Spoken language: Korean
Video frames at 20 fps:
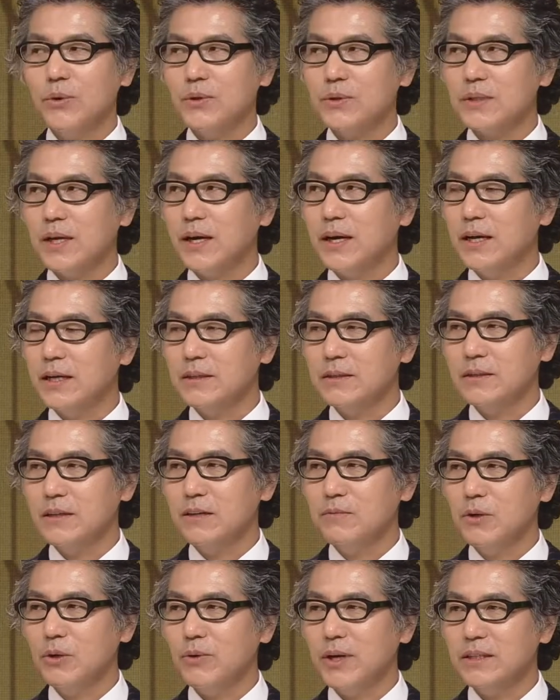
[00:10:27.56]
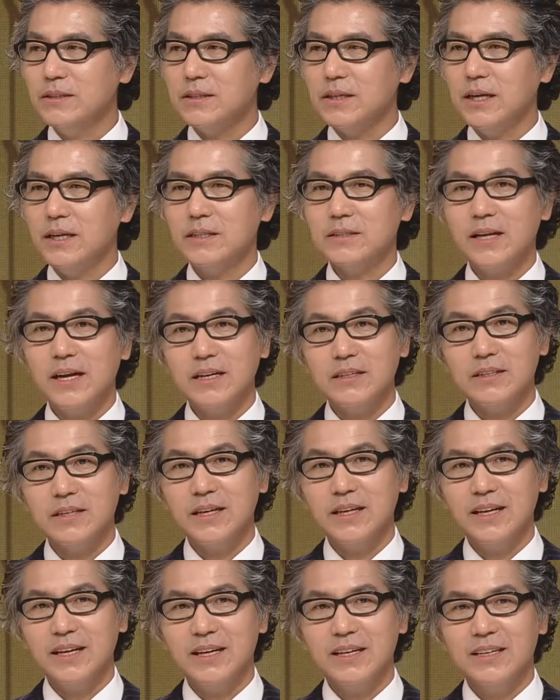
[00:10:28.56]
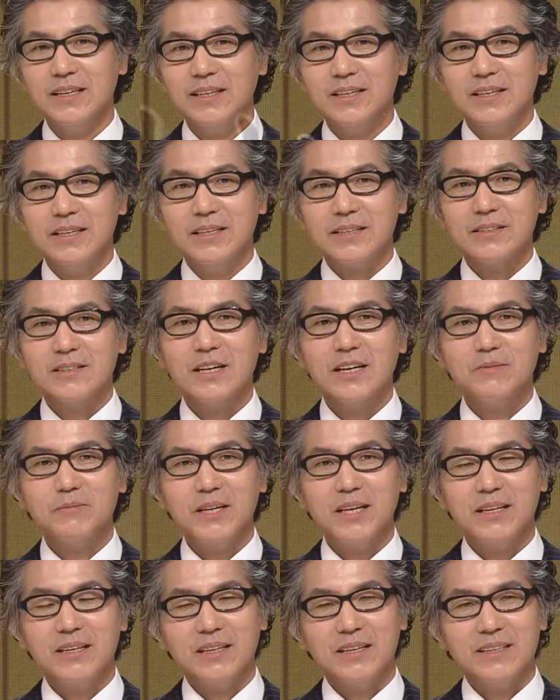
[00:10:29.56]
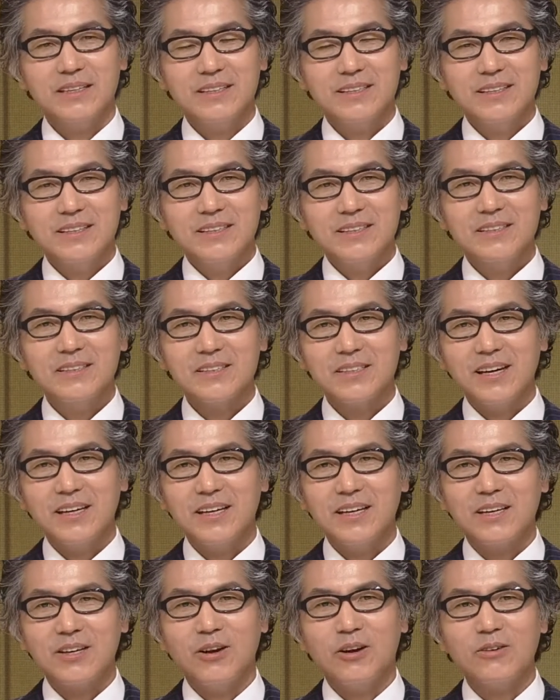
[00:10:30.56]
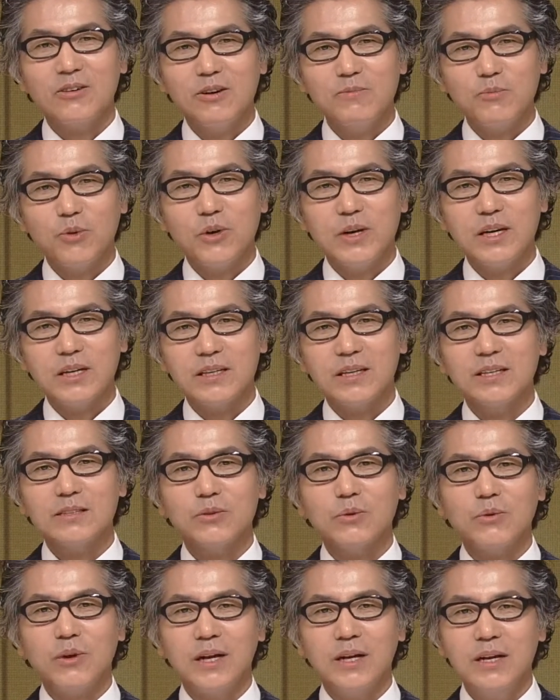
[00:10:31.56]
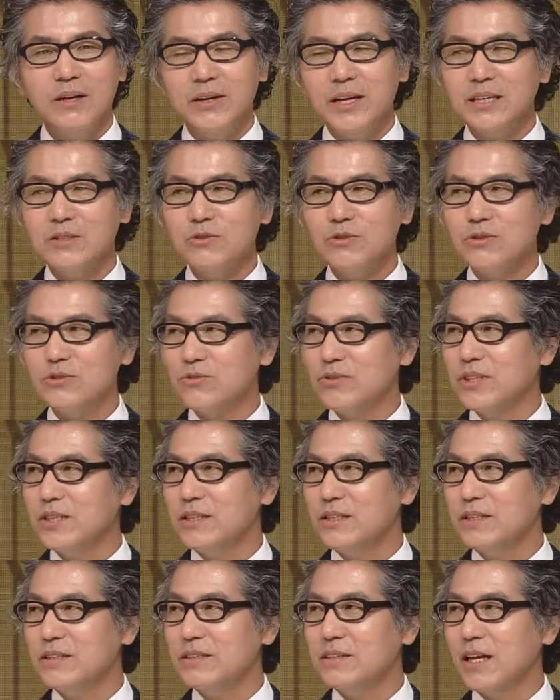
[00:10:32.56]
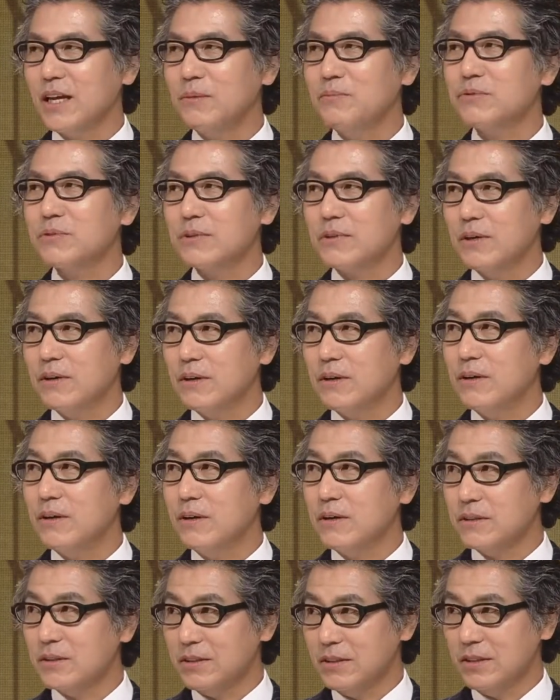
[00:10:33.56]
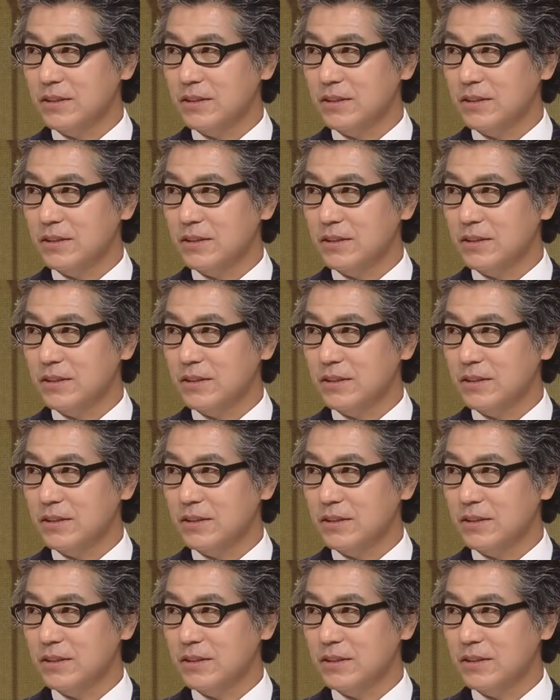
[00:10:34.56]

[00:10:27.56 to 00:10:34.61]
회사, 그다음에 환자의 상태, 그다음에 의사의 경험과 계속 관리해 줄 수 있는 애프터